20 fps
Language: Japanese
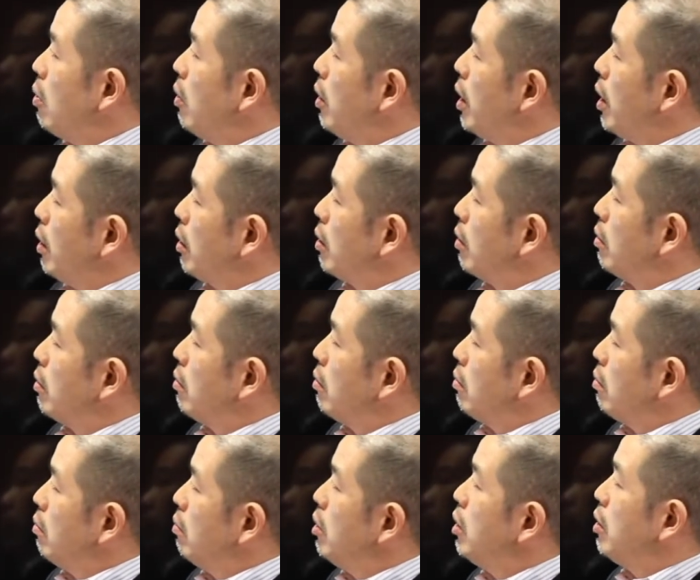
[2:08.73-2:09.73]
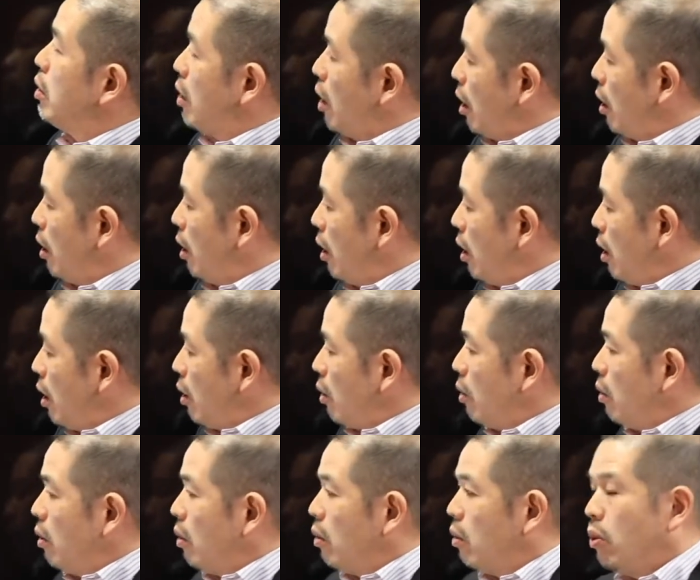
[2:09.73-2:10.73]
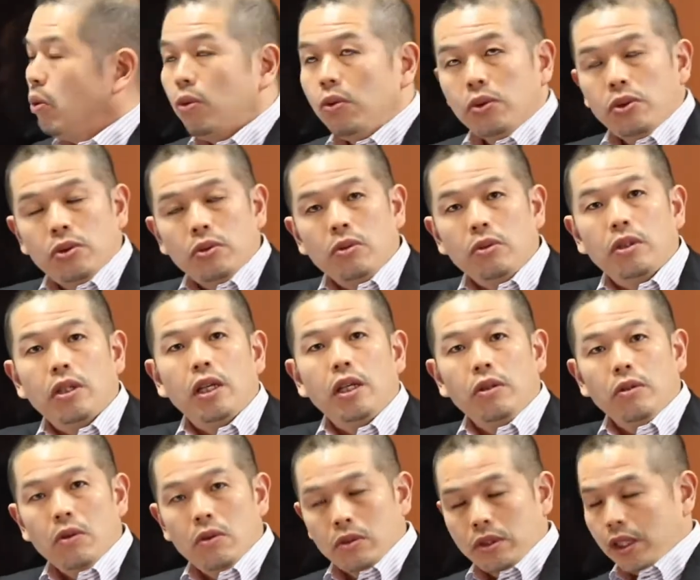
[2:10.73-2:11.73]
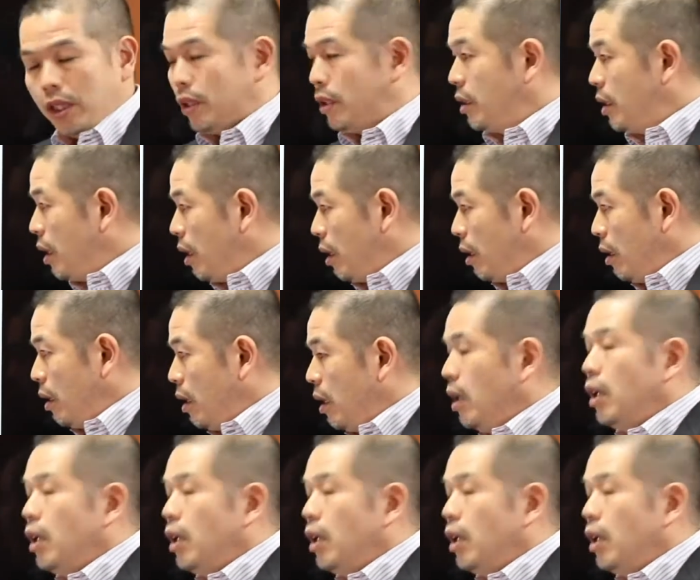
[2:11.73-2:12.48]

子屋見てこの状態を指して